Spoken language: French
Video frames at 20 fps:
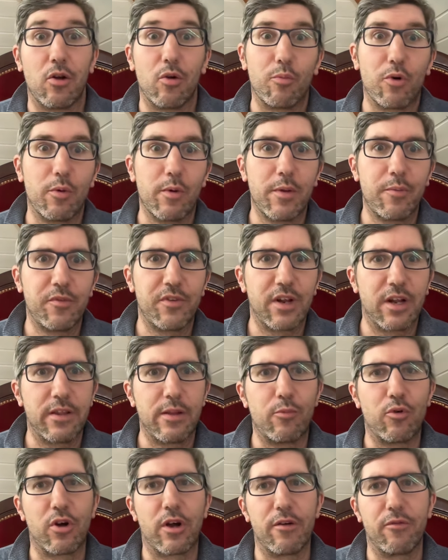Le problème, c'est la
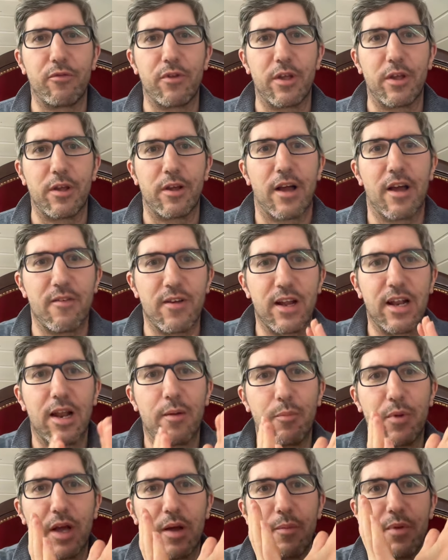démographie. Avec
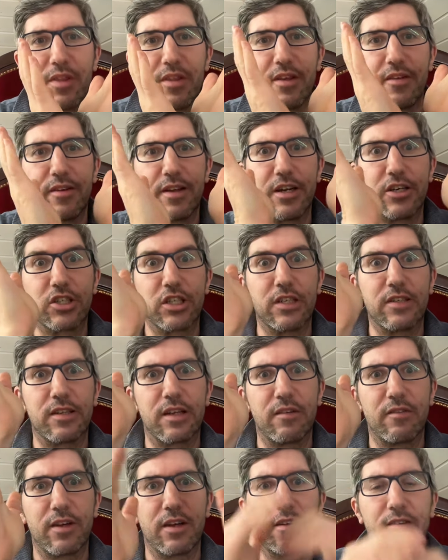la pyramide des âges qui
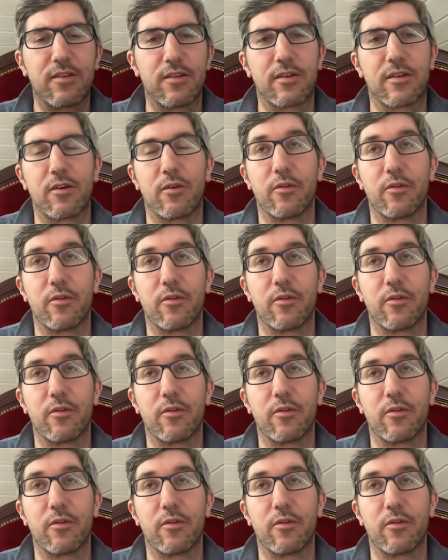s'inverse,